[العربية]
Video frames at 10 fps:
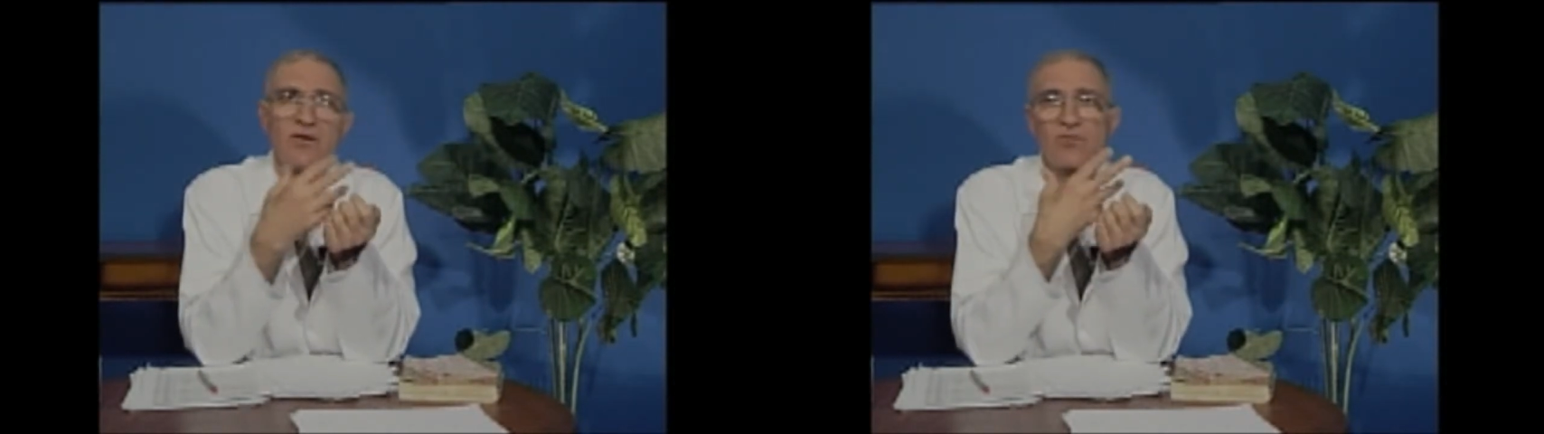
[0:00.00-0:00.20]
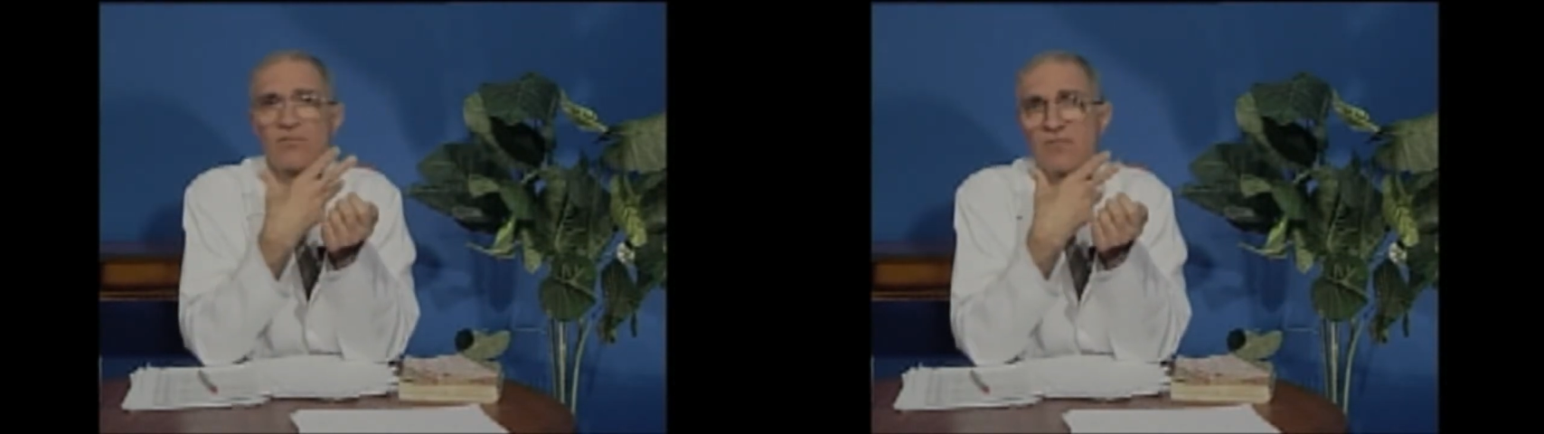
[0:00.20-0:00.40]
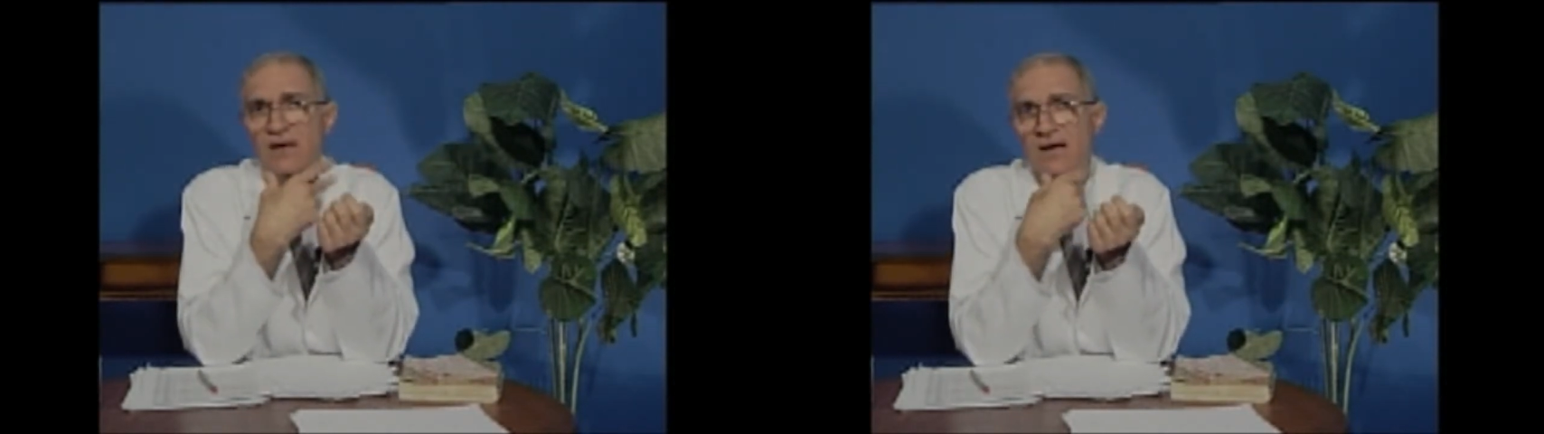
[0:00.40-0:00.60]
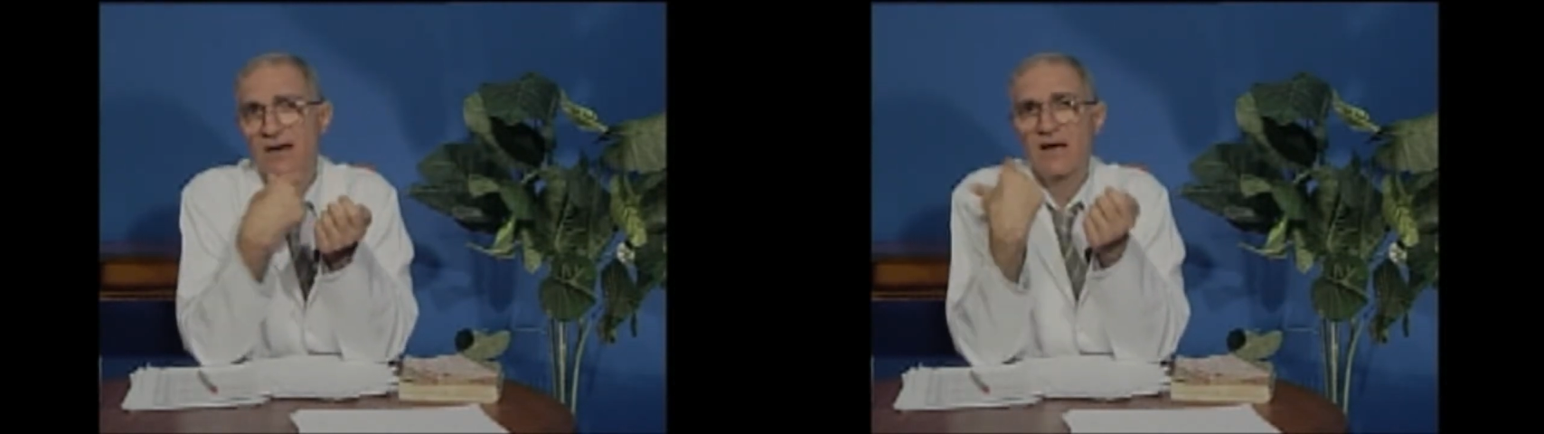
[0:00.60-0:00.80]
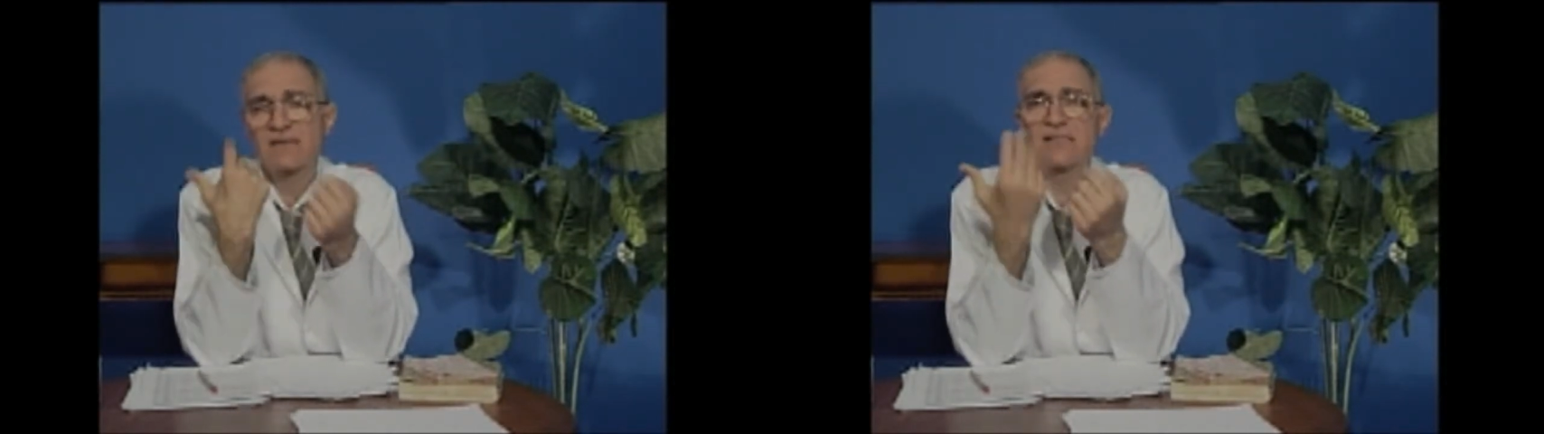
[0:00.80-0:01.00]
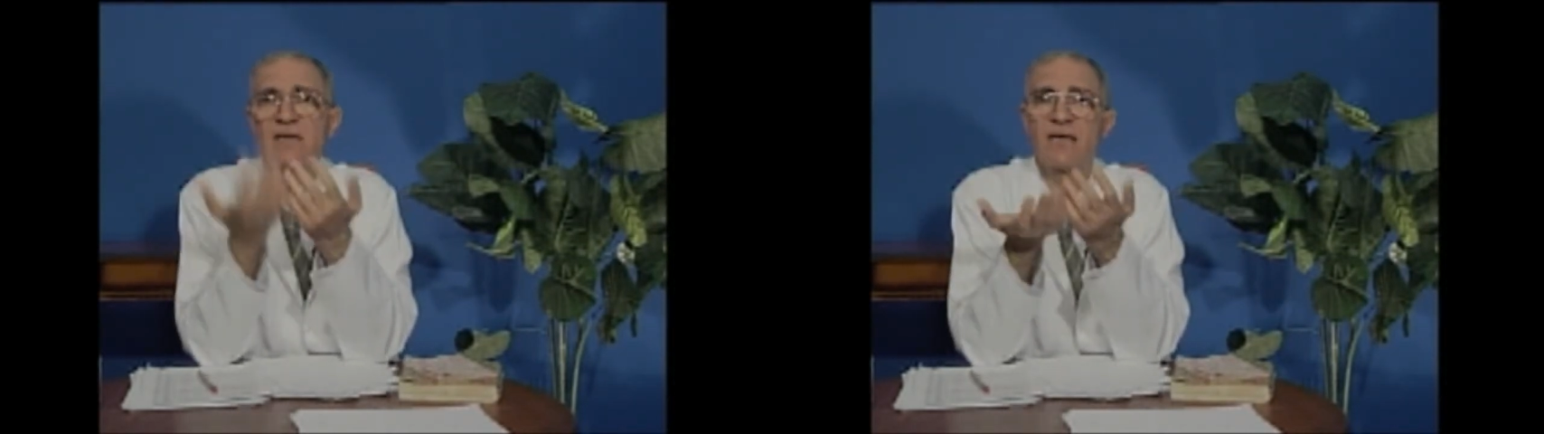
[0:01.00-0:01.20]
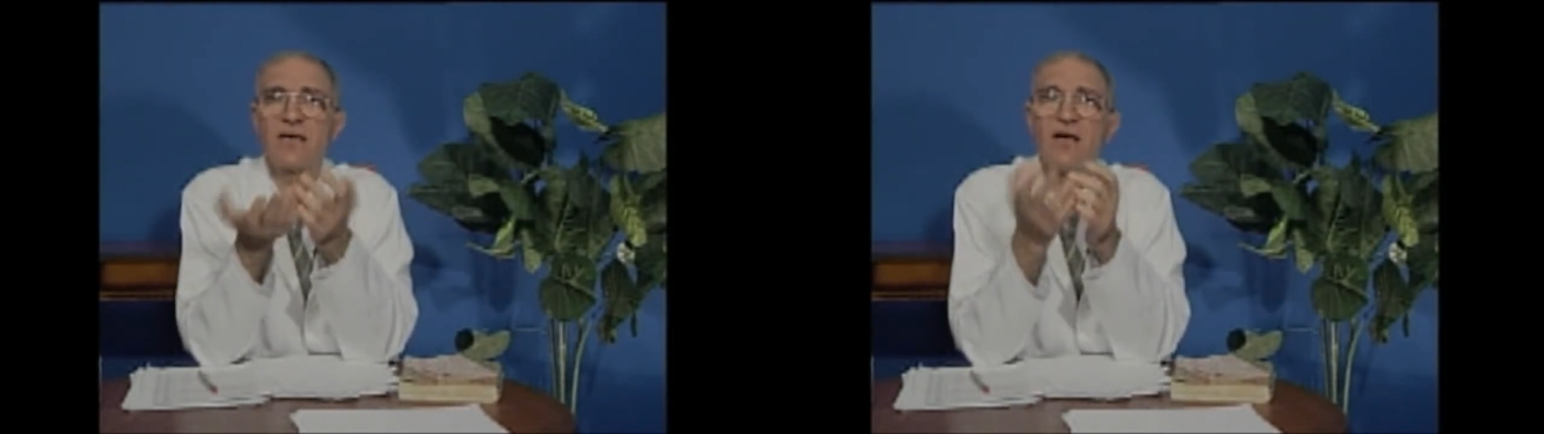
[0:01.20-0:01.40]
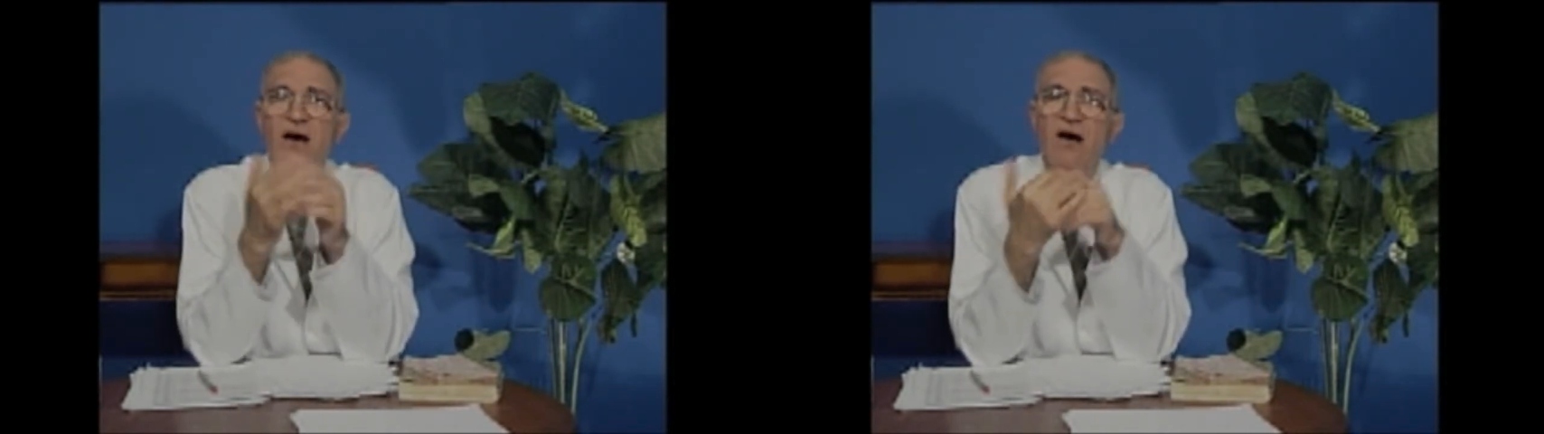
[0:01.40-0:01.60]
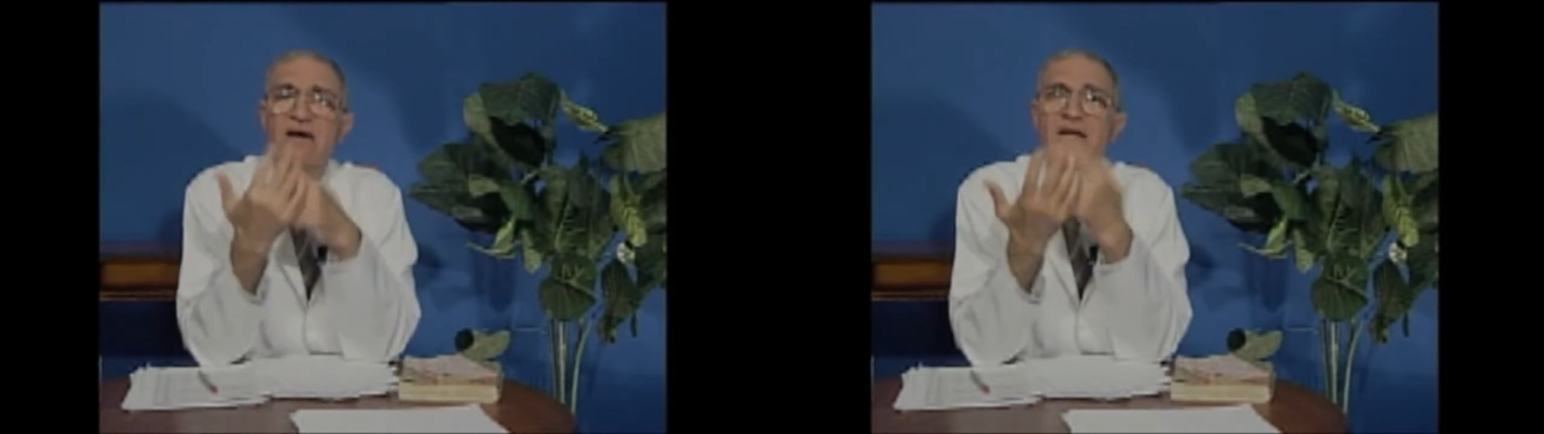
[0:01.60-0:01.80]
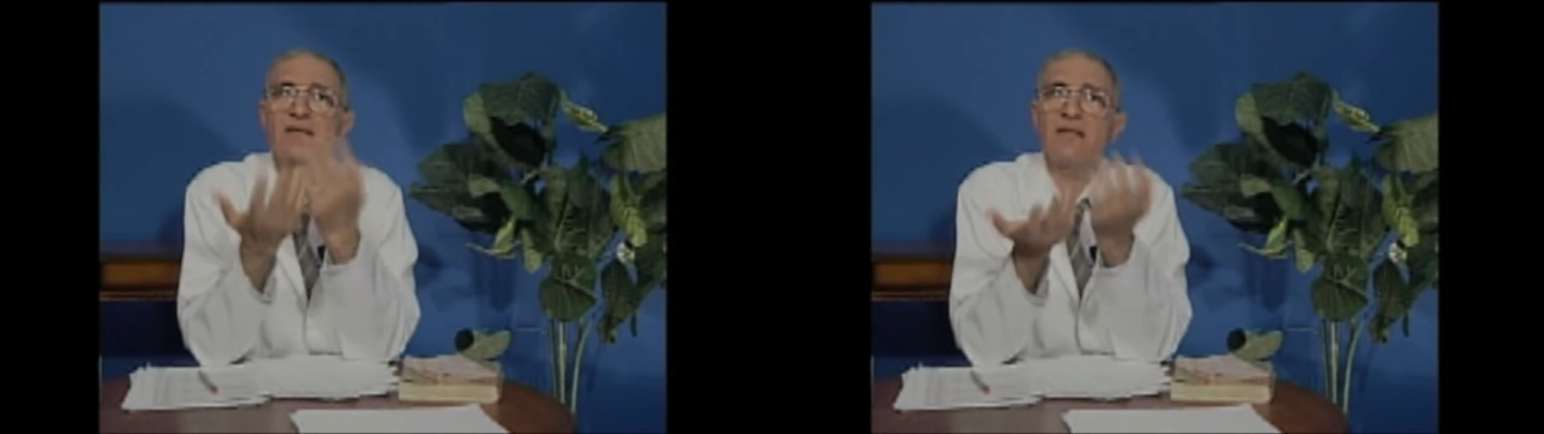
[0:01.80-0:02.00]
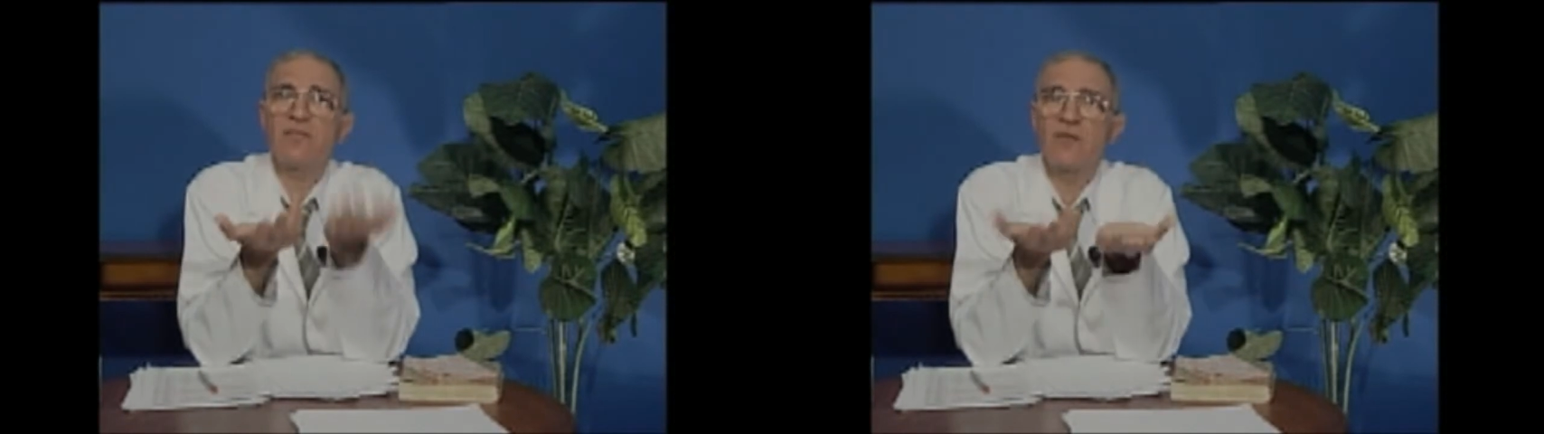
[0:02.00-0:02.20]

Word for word: ثم اغسلها اكرر ثلاث